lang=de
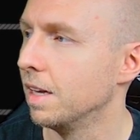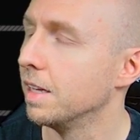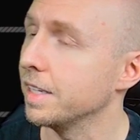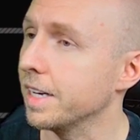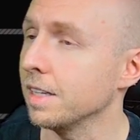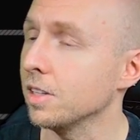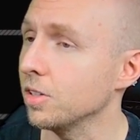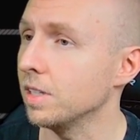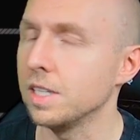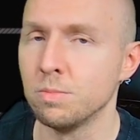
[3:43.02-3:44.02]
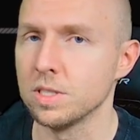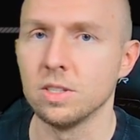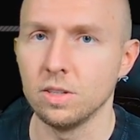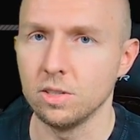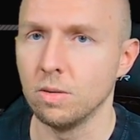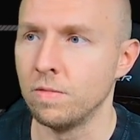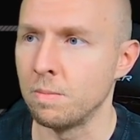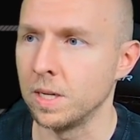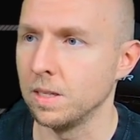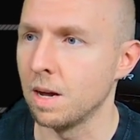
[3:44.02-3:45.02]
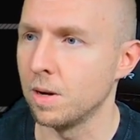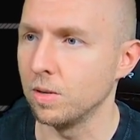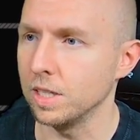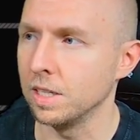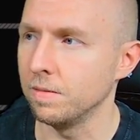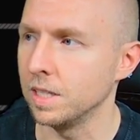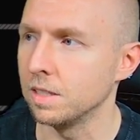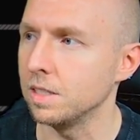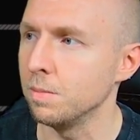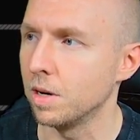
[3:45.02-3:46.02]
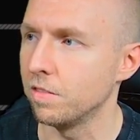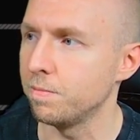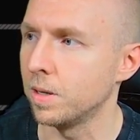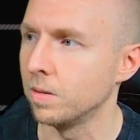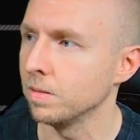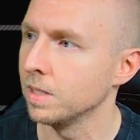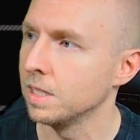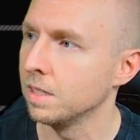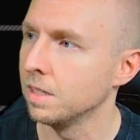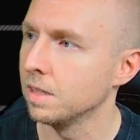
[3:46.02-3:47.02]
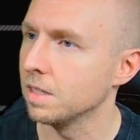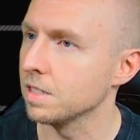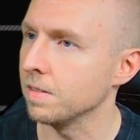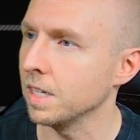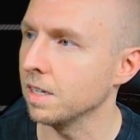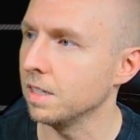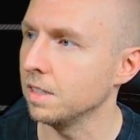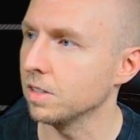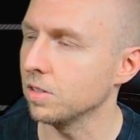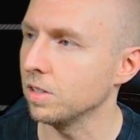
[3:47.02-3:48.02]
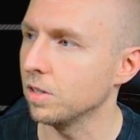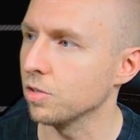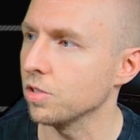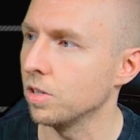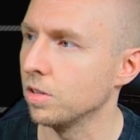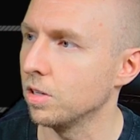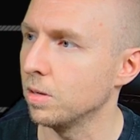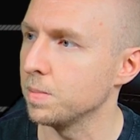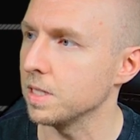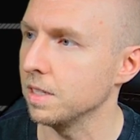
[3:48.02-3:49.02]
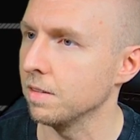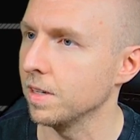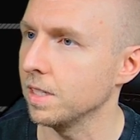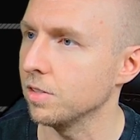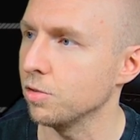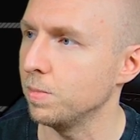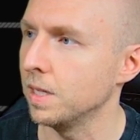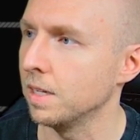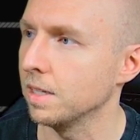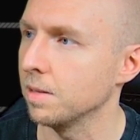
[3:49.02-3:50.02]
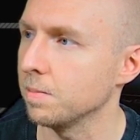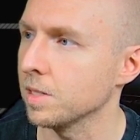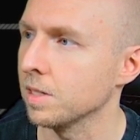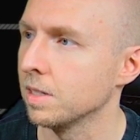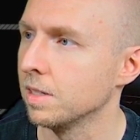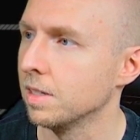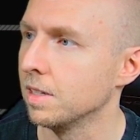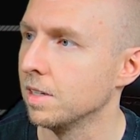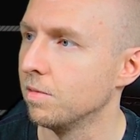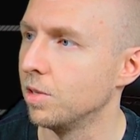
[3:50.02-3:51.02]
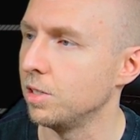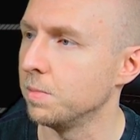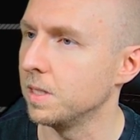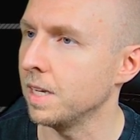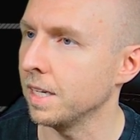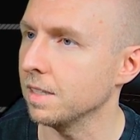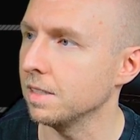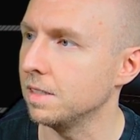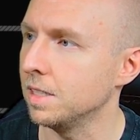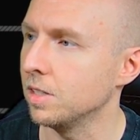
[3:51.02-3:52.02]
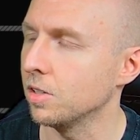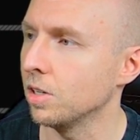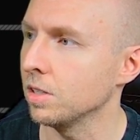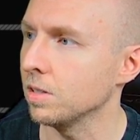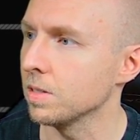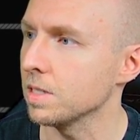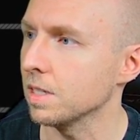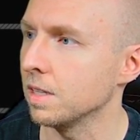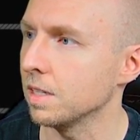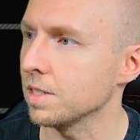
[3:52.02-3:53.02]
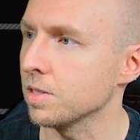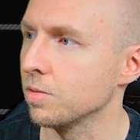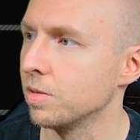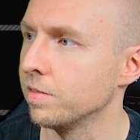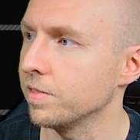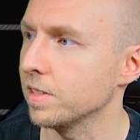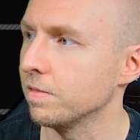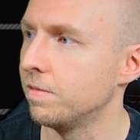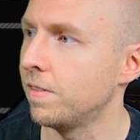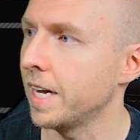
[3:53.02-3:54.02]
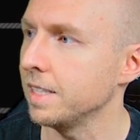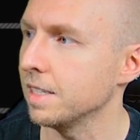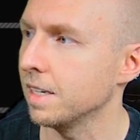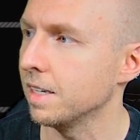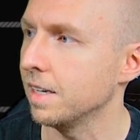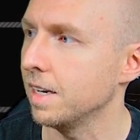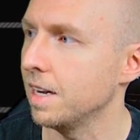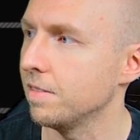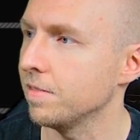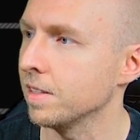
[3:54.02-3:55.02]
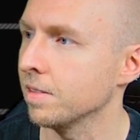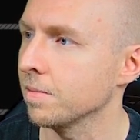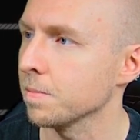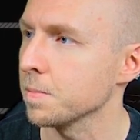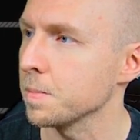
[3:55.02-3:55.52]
Ich kann natürlich, ich muss natürlich um Wembanyama auch irgendwie ein Team aufbauen. Deswegen kann ich natürlich auch schauen, ob es irgendwelche Spieler gibt, wo ich mir denke, die könnten uns in der Zukunft weiterhelfen.